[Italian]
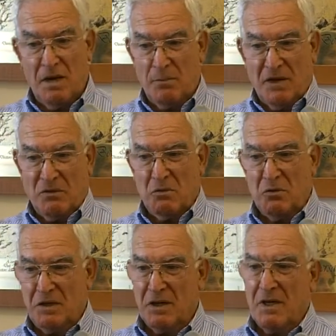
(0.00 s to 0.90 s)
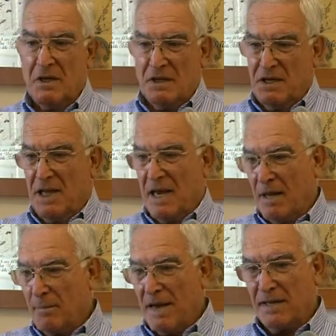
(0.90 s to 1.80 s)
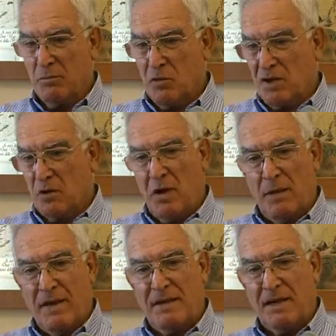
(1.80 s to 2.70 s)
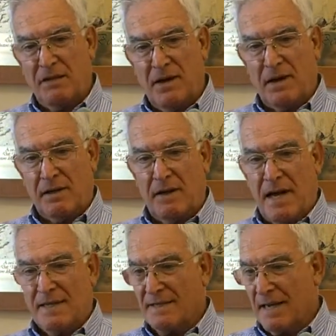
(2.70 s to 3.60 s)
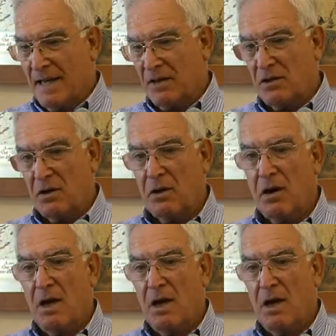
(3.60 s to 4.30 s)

per cui chi ha la macchina può tranquillamente arrivare a Salerno